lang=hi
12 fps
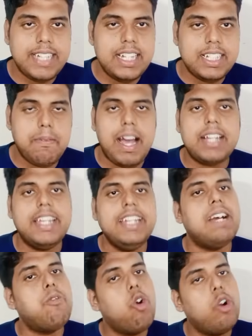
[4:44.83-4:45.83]
चेंज की बात की
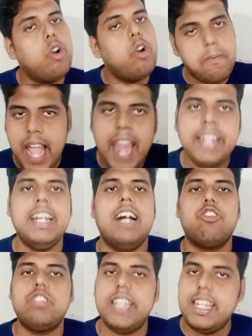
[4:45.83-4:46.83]
जाए वो ओ आ ही नहीं रहा
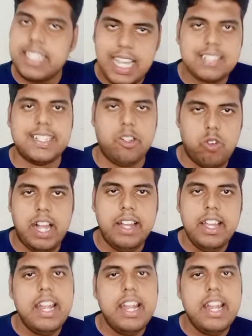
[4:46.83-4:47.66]
तो चेंज कैसे होगा